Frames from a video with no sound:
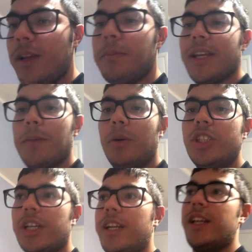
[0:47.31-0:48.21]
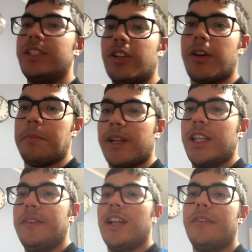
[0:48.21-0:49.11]
perché poi c'era il rischio che
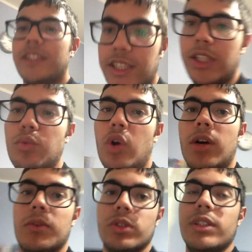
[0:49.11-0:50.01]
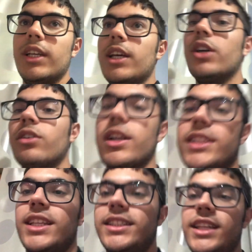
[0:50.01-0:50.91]
perdevi la vetta di nuovo. Ora
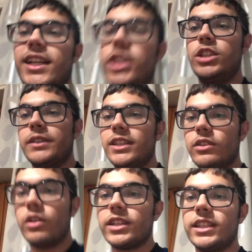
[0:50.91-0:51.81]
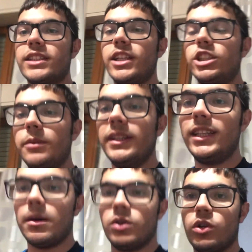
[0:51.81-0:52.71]
stasera, ci, ora stasera ci
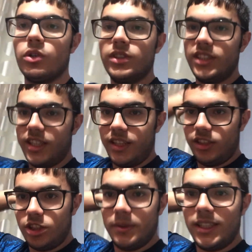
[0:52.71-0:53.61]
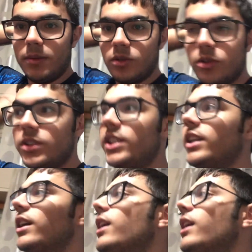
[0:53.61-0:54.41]
mettiamo così, ci mettiamo così,